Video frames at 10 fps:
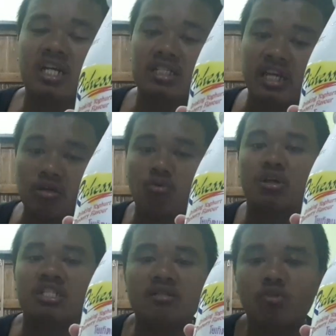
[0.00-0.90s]
วดนะ แต่อีกข
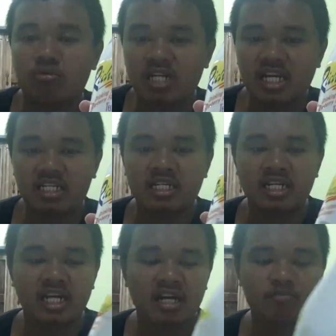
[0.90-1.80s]
วดกินหมดไปแล้ว
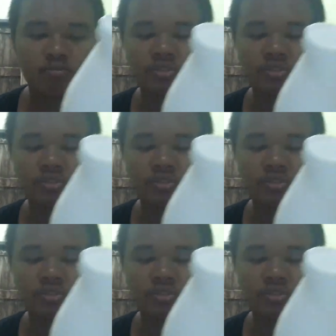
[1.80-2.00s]
นะครับ